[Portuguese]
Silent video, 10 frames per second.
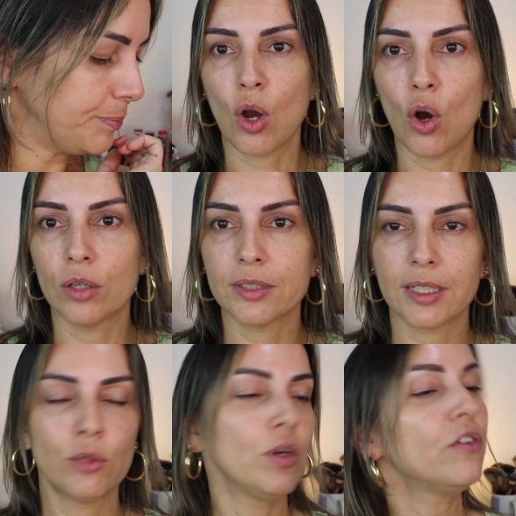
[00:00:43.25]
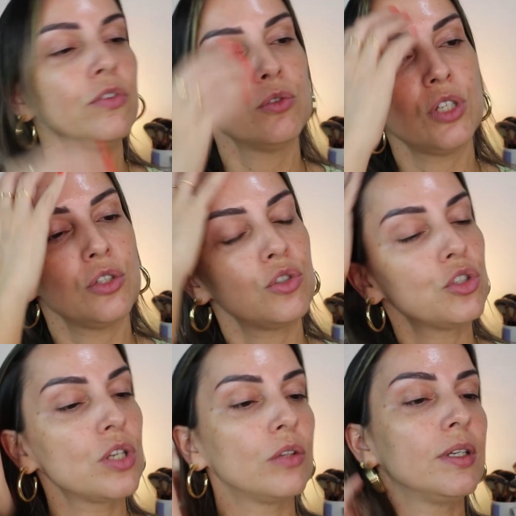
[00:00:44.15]
Ó, tá aqui o refil, gente, tinha
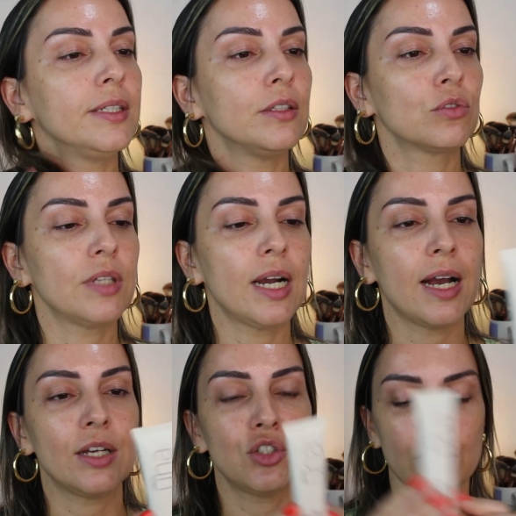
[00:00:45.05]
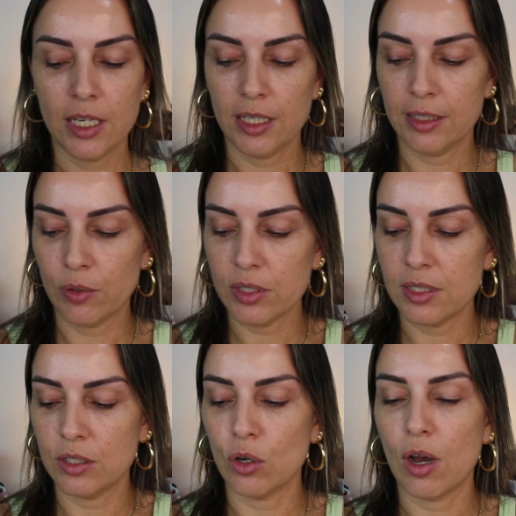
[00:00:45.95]
tirado ele dentro da caixa. Então,
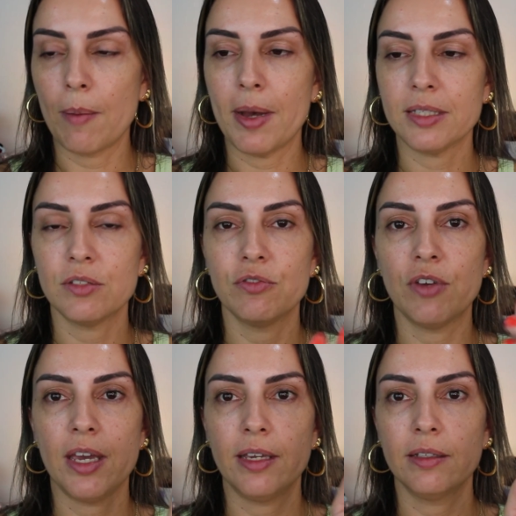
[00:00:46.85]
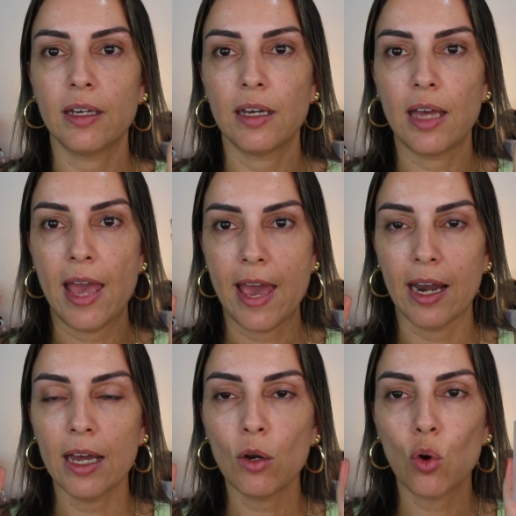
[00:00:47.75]
assim, ó, a base vem
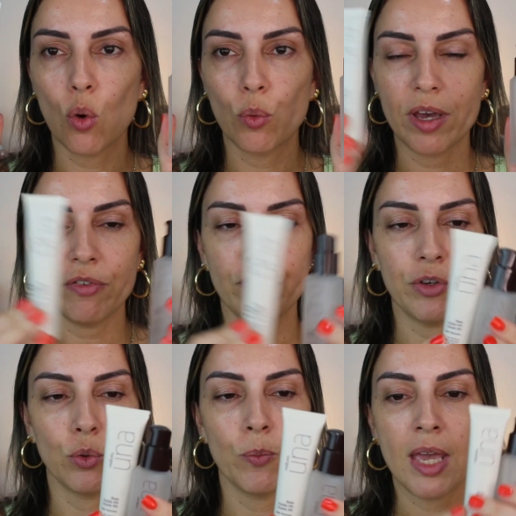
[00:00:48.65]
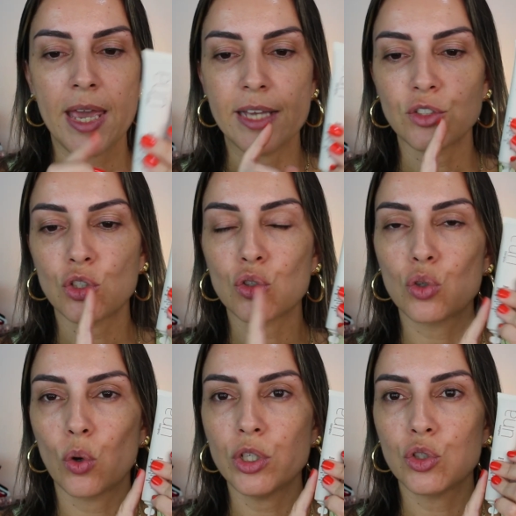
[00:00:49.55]
ela com um refil. Estes
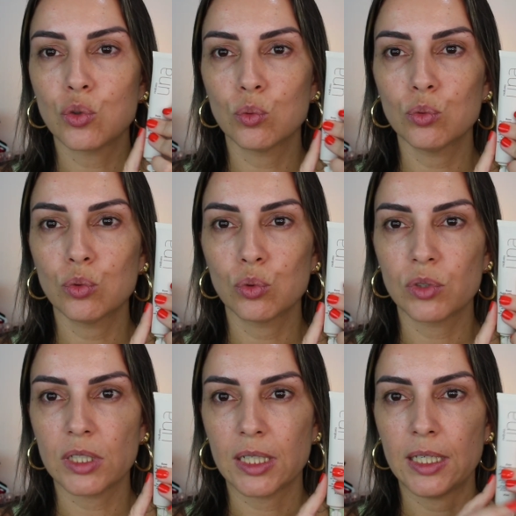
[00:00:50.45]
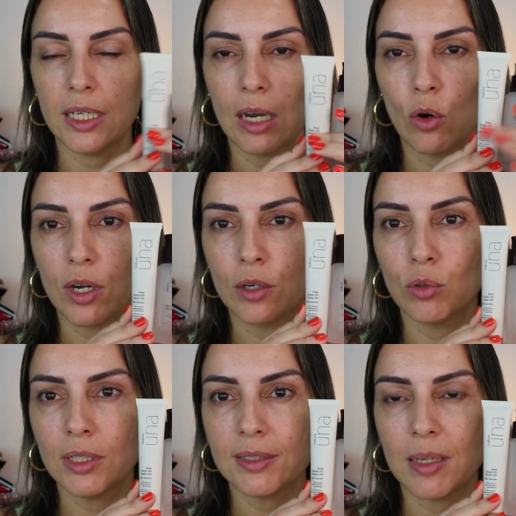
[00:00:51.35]
dois juntos aqui, agora
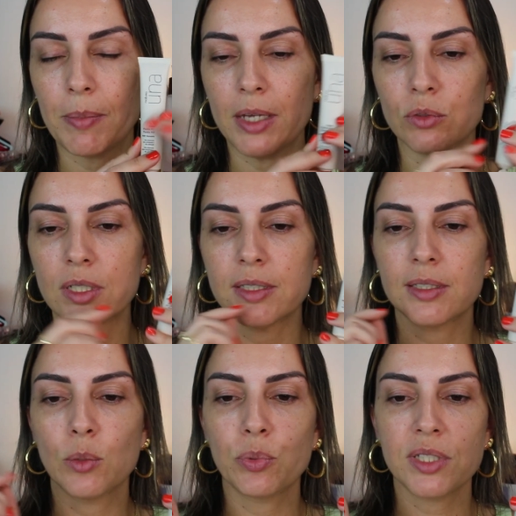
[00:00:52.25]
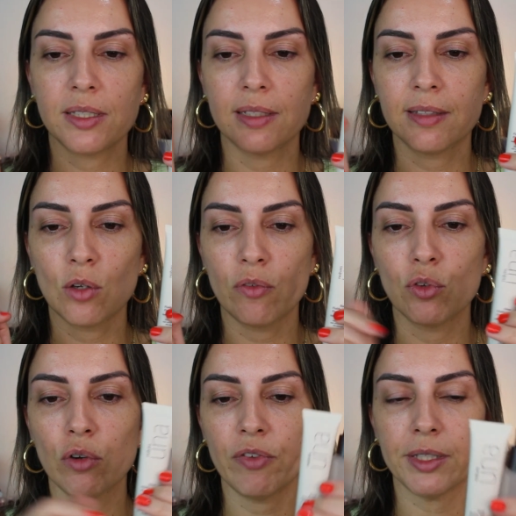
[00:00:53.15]
no lançamento, eles estão por R$
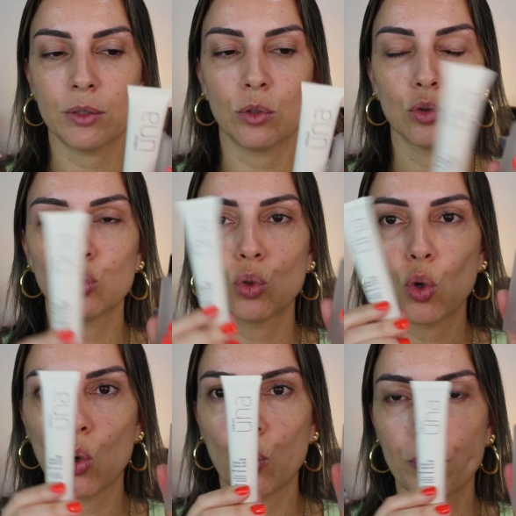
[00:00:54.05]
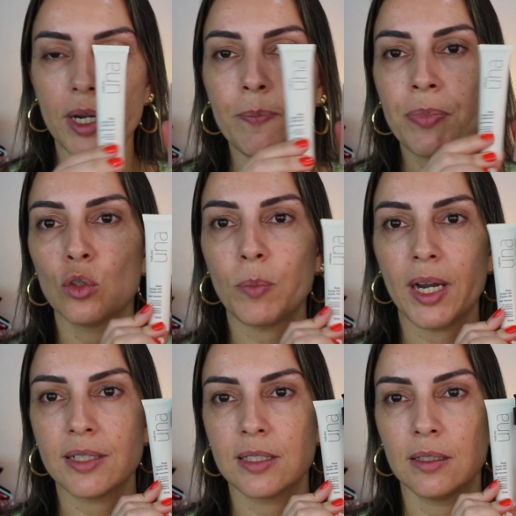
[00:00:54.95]
79,90. Quando tu compra, tu
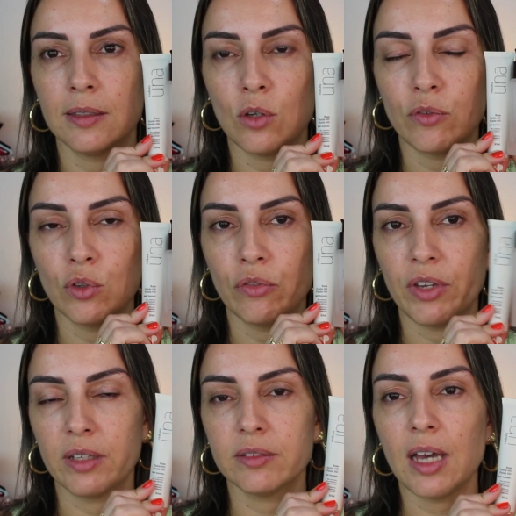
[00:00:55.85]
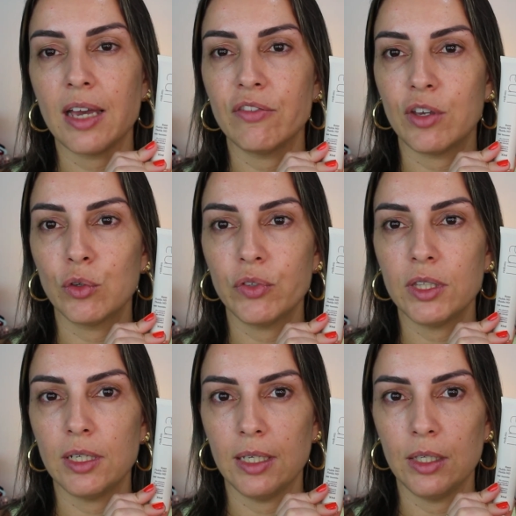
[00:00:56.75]
paga R$ 79,90, aí vem o
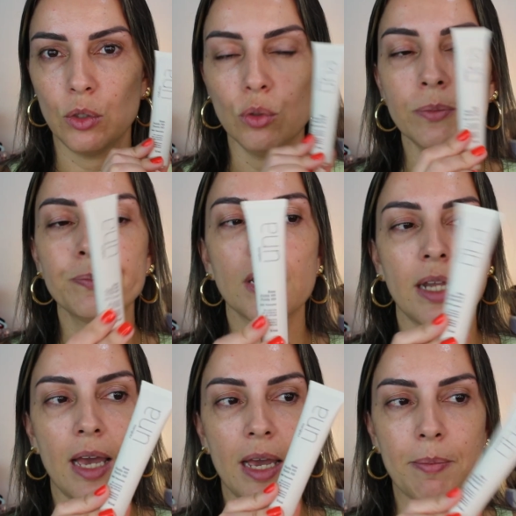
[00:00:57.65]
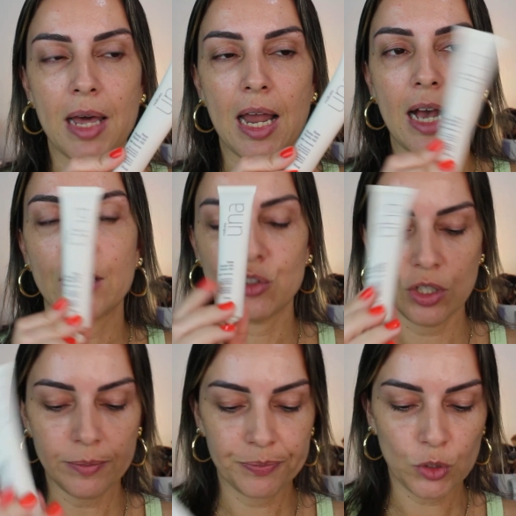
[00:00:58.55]
vidrinho, né, a
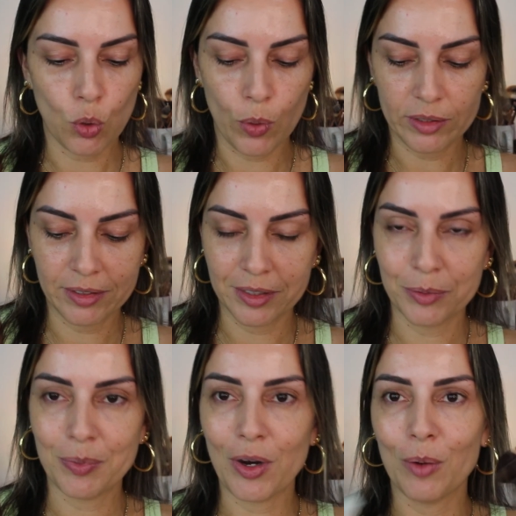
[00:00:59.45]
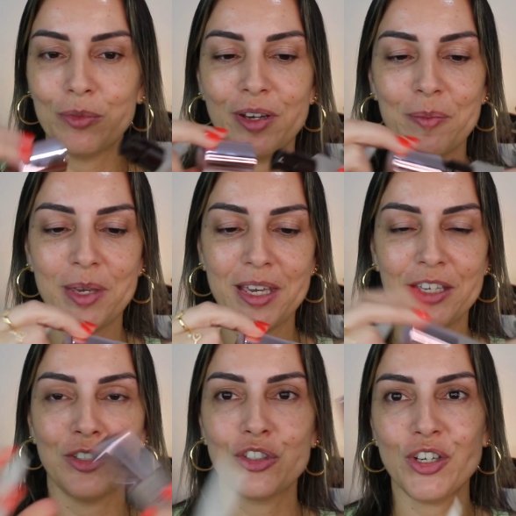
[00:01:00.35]
embalagem com a tampa,
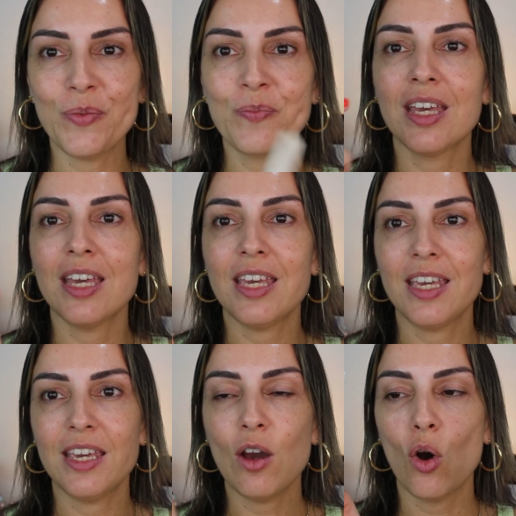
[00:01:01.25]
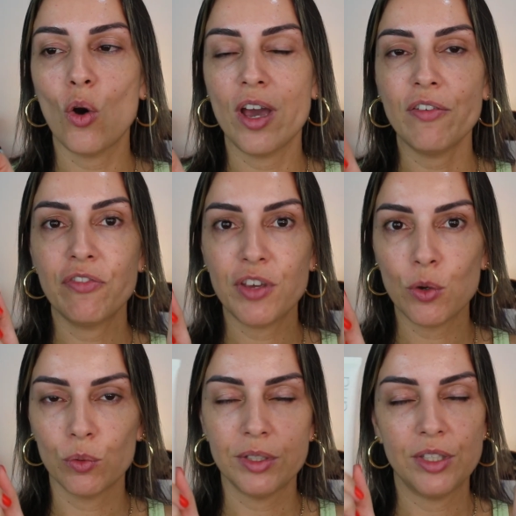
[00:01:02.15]
obviamente, e o
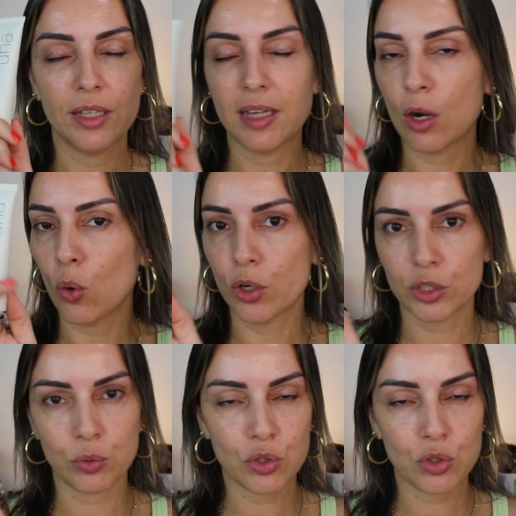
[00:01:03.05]
refil da, da cor que tu